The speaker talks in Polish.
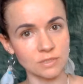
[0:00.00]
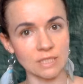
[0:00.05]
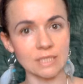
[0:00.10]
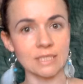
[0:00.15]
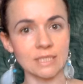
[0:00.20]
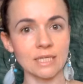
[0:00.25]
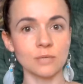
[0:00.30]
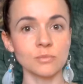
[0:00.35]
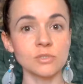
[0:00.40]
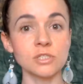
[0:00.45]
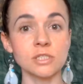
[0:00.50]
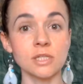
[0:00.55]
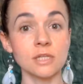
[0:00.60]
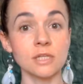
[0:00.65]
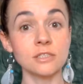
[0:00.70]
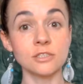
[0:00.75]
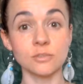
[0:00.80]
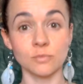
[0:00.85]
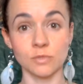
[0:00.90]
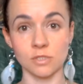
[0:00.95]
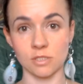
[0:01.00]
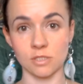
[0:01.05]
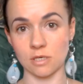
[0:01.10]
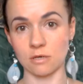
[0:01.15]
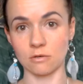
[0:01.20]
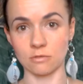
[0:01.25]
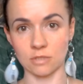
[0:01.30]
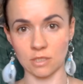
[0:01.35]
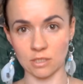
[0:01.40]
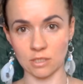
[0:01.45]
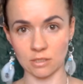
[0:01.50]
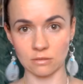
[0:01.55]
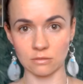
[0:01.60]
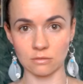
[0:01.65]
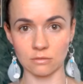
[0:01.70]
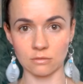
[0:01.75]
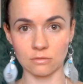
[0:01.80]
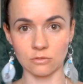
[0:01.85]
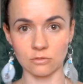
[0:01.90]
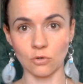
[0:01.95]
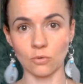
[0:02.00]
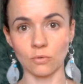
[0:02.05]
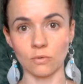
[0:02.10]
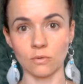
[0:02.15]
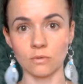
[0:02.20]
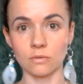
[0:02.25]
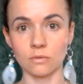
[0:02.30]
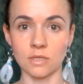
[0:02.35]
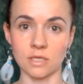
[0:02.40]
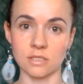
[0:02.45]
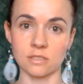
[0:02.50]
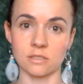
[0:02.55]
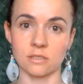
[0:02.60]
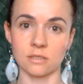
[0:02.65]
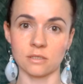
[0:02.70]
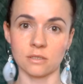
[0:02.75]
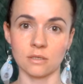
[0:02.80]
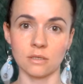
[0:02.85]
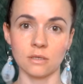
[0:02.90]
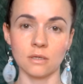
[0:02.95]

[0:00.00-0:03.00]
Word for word: tak jak myśleliśmy, że ona nią jest.